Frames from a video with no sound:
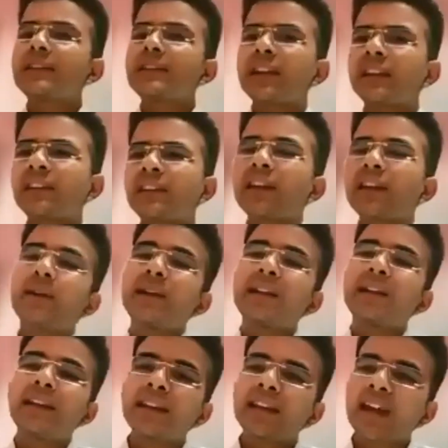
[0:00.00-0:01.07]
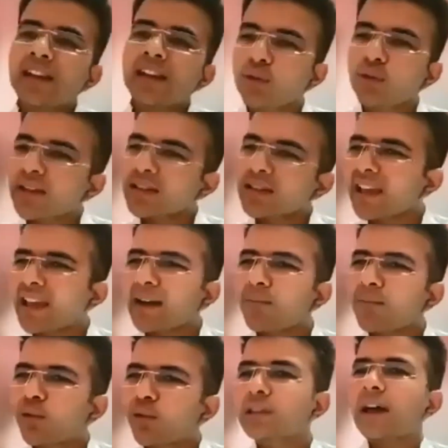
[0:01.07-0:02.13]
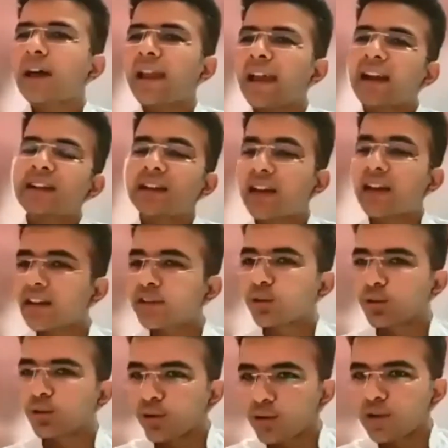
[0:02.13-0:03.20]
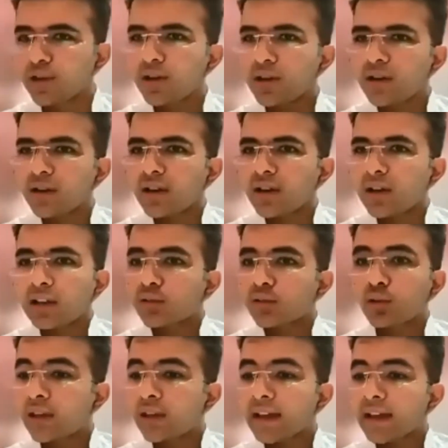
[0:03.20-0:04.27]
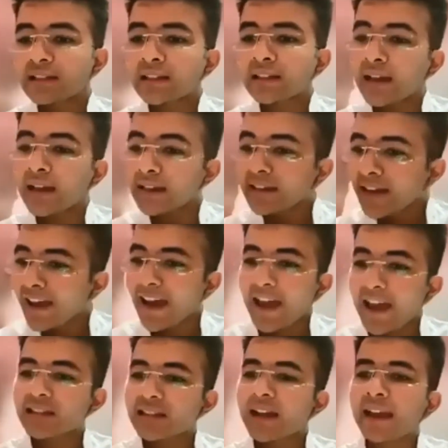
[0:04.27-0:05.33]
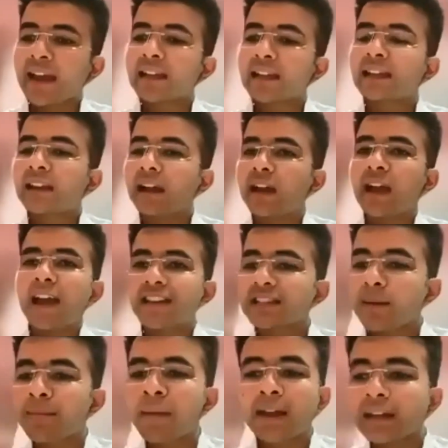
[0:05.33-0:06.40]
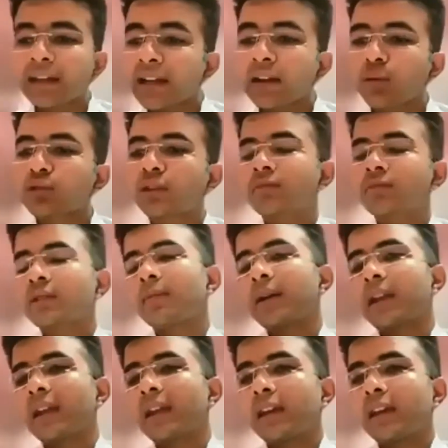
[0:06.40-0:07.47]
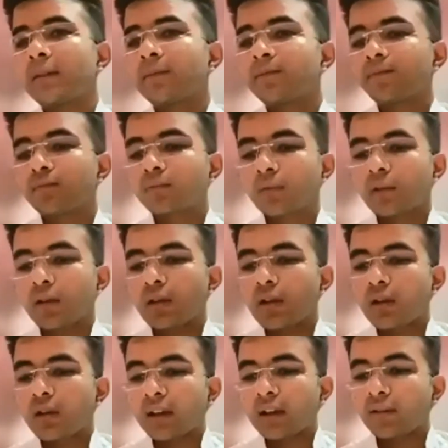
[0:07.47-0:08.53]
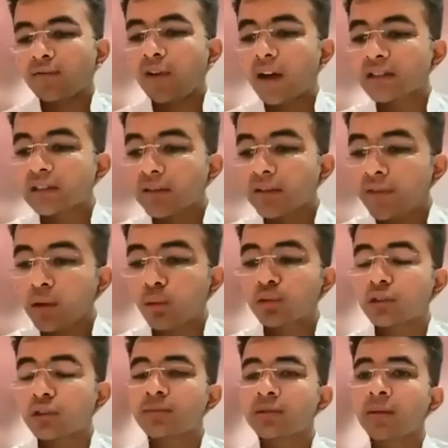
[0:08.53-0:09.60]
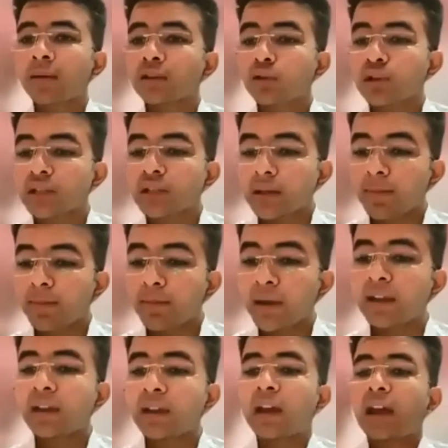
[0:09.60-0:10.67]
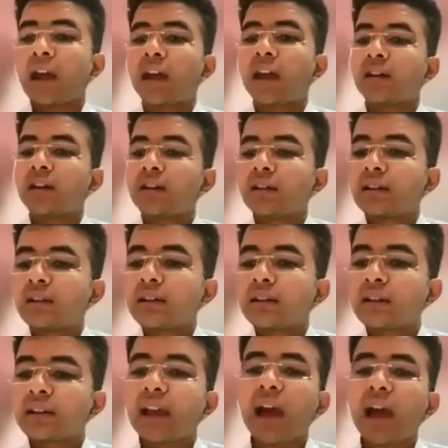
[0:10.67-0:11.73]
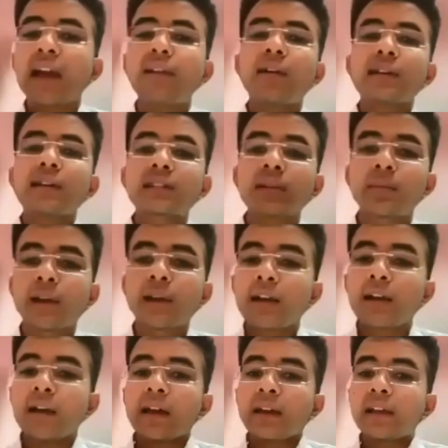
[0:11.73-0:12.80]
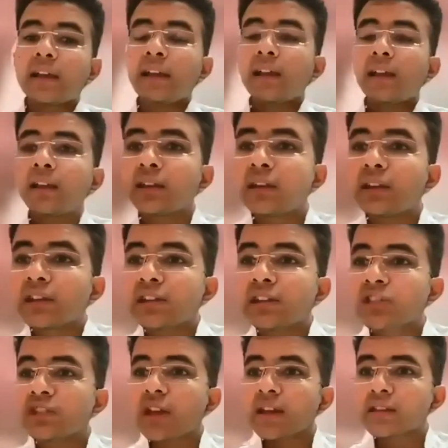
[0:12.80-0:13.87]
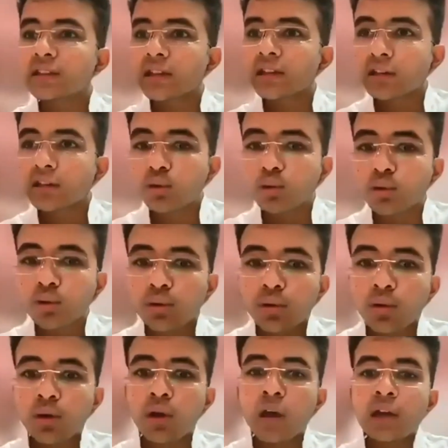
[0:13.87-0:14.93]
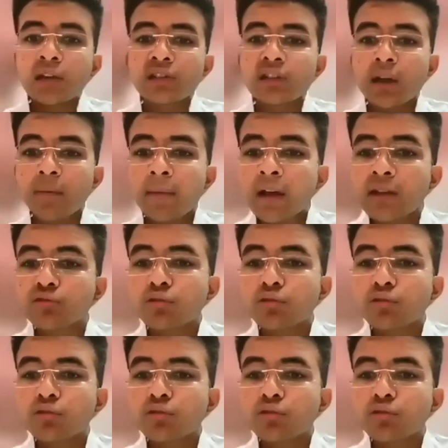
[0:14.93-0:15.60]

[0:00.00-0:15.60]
जाने दिया कि भाई ठीक है ये तो ऐसा ही है बोलता रहेगा जाने दो तो ये इसका ये ऐसा कह देना या ऐसा मान लेना उत्तम क्षमा नहीं वास्तविक उत्तम क्षमा तो इससे भिन्न है क्या है वास्तविक कि निश्चय से तो क्षमा